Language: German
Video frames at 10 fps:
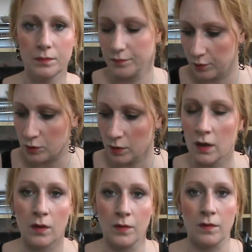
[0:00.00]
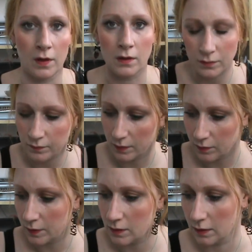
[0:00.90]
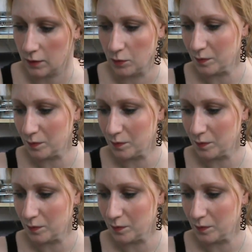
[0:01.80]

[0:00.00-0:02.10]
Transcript: Funktioniert auf jeden Fall. Ich finde, das riecht gut.